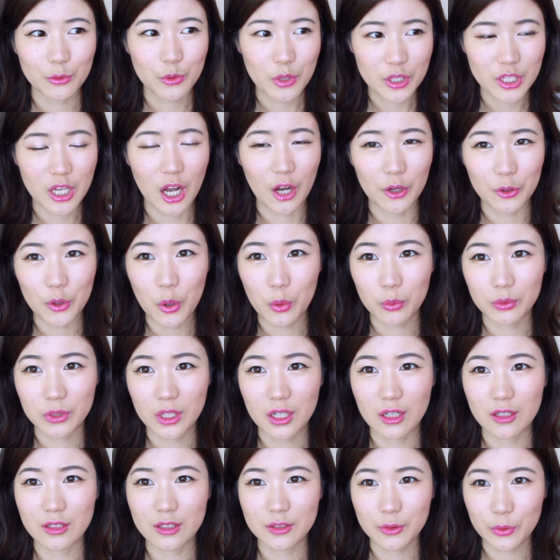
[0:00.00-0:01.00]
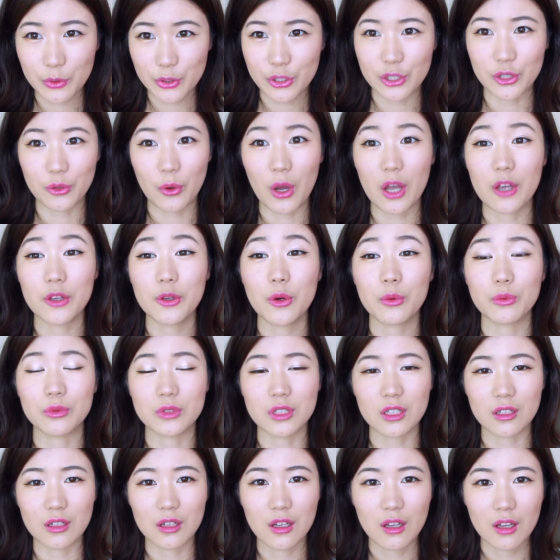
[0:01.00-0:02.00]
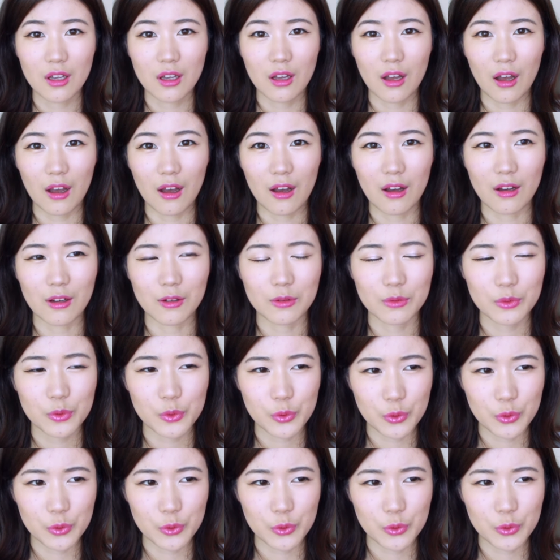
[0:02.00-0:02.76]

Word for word: 最常用的、最喜欢用的呃，